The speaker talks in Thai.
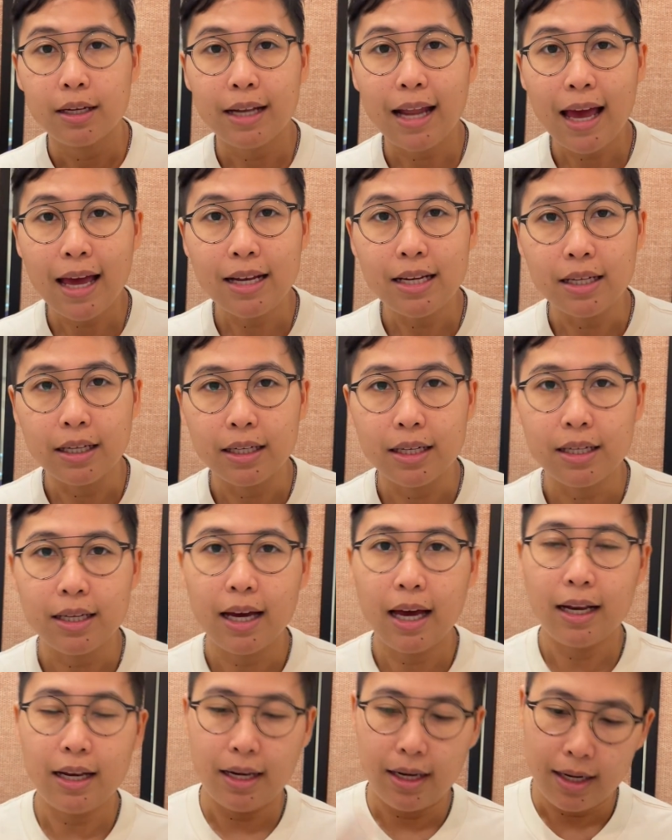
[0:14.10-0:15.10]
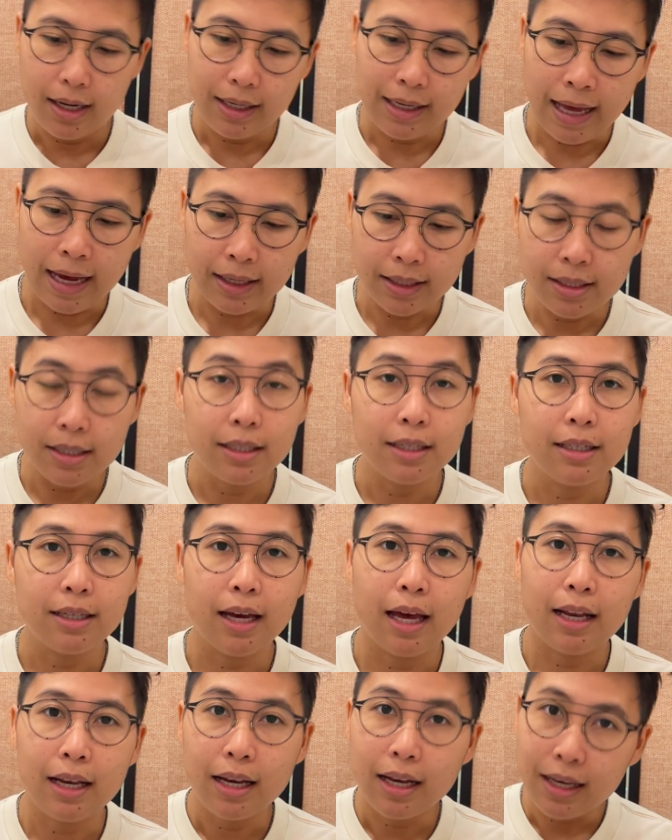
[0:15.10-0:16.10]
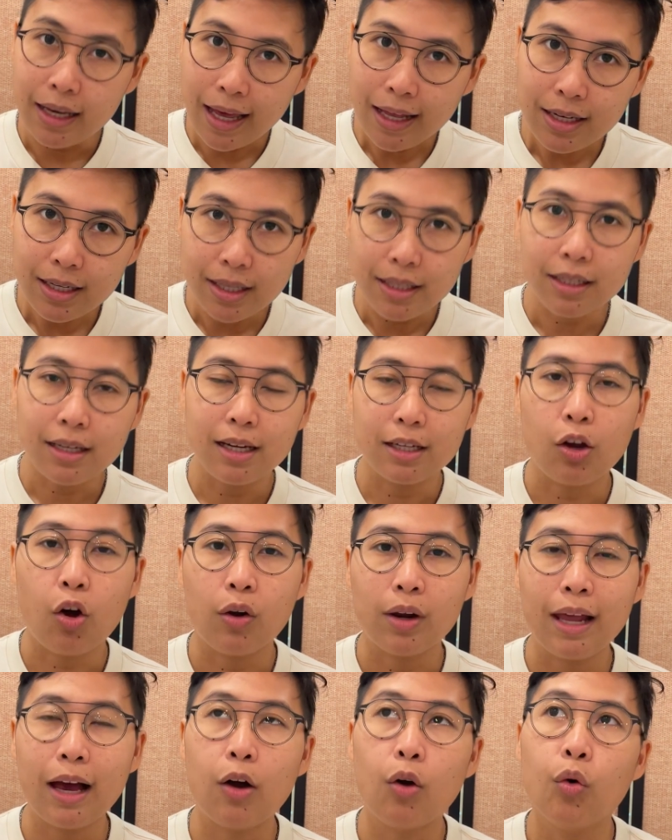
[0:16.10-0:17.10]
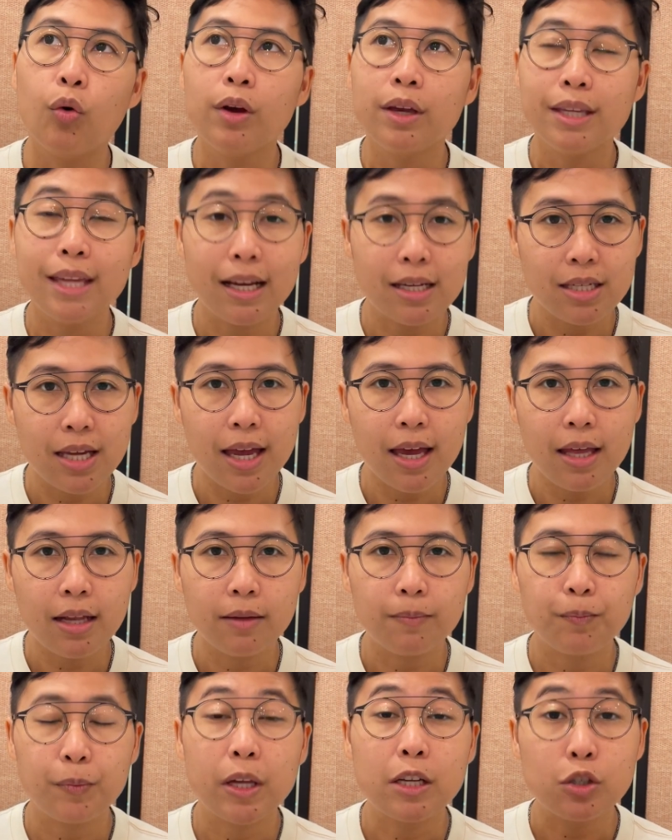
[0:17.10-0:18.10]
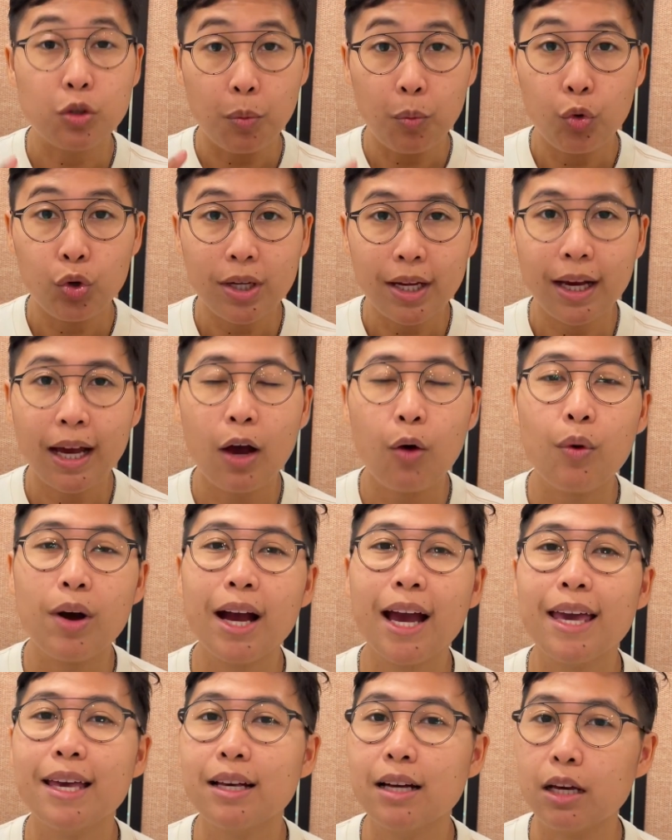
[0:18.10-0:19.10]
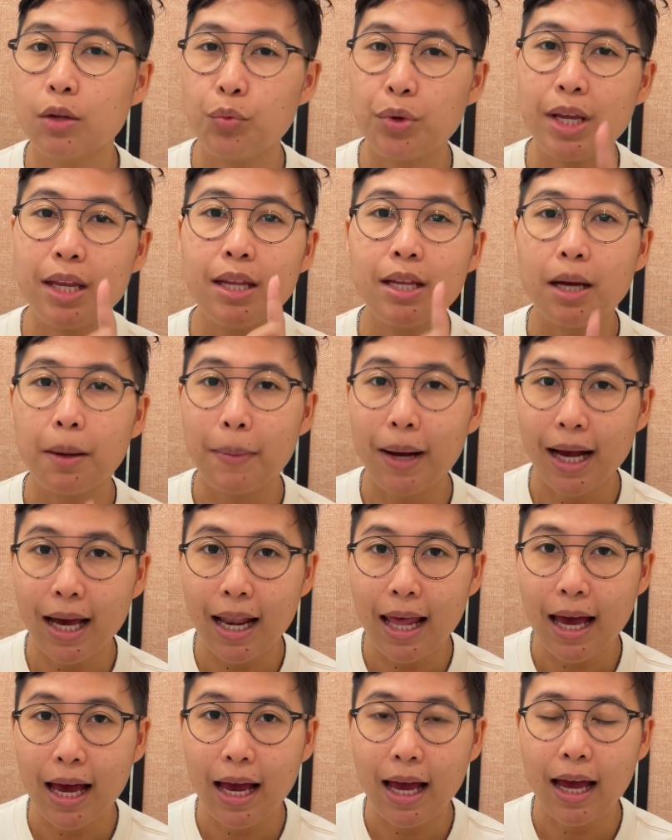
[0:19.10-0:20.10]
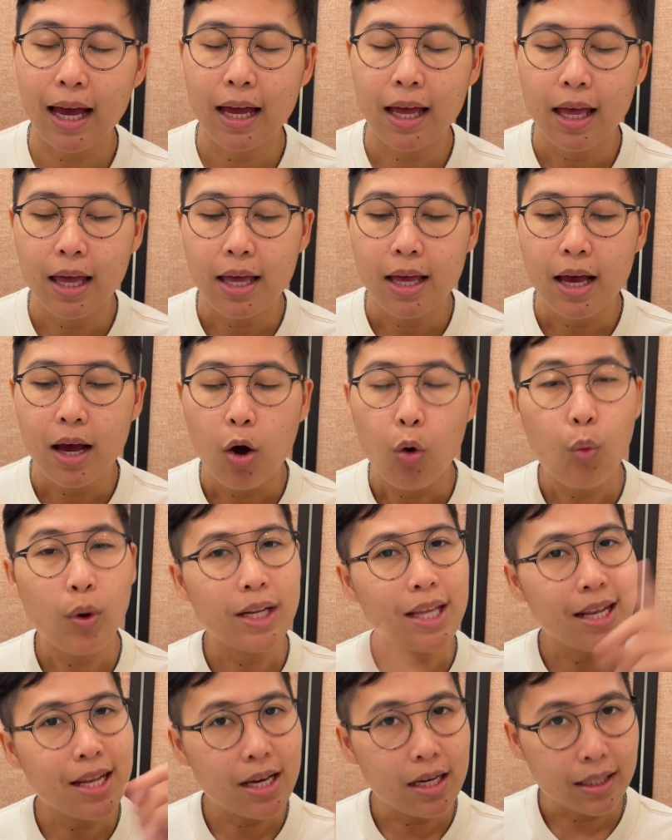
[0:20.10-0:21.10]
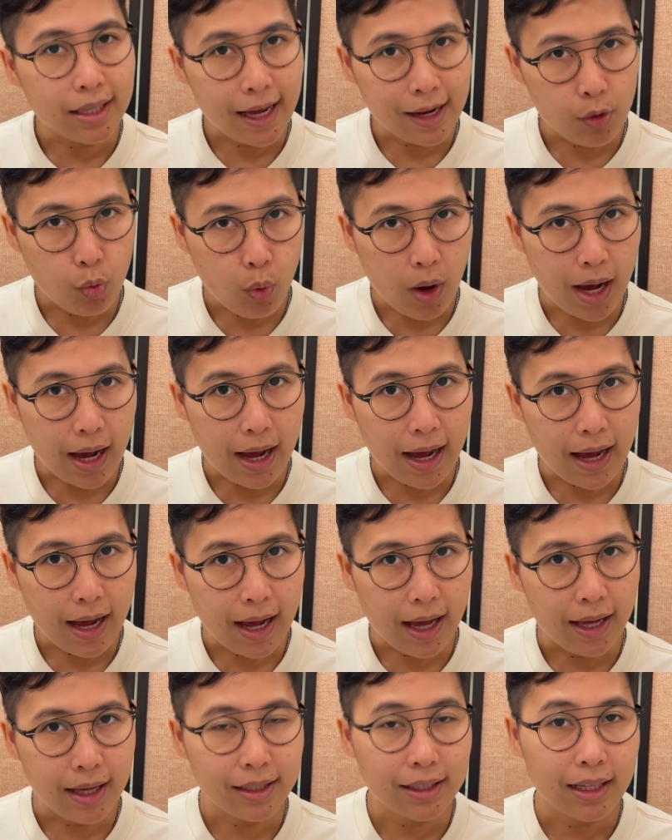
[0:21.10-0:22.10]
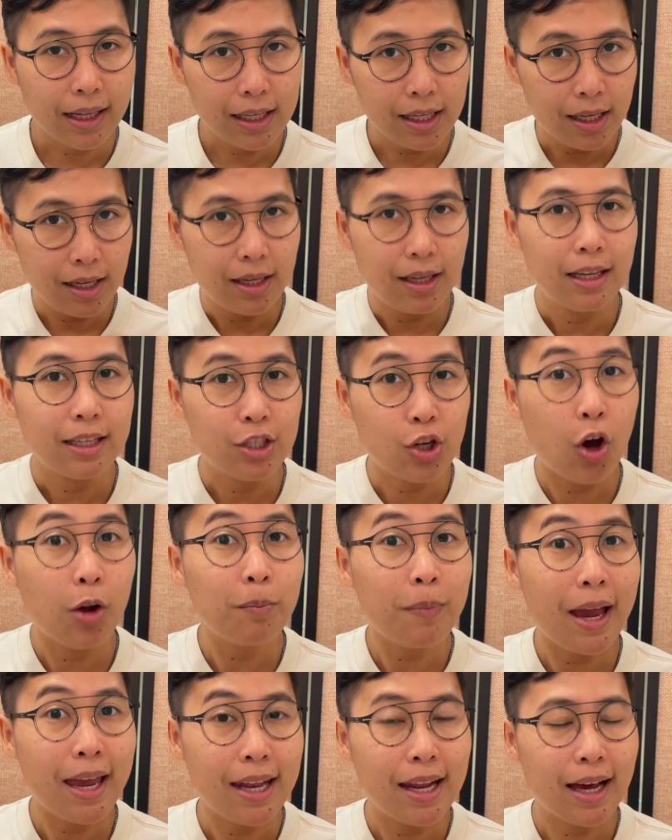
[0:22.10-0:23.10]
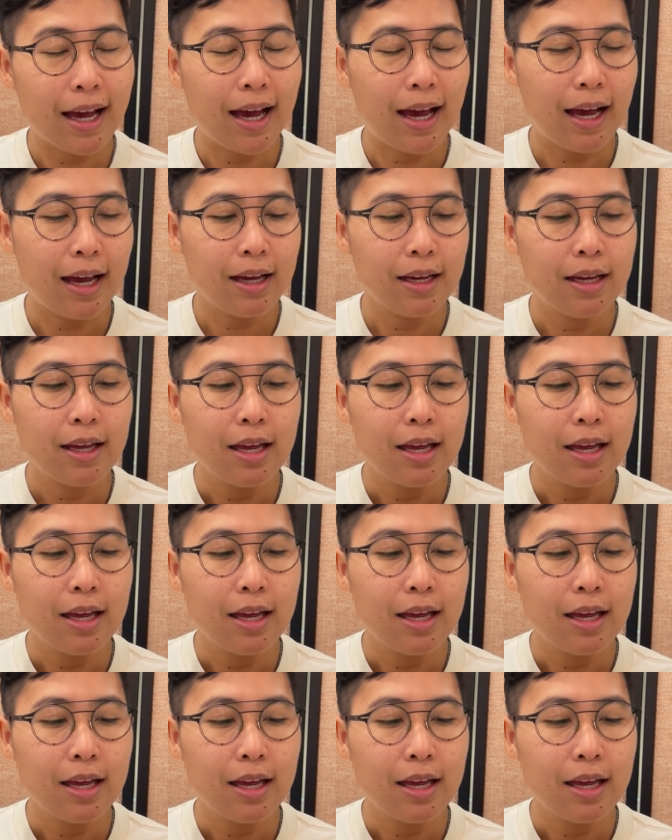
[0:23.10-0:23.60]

หน้า1เดือนหลัง1เดือนและเดือนเกิดของเราอย่างเช่น สมมุตินะคะว่าใครเกิดวันที่1มกราวันที่1ธันวาย้อนไปนะคะ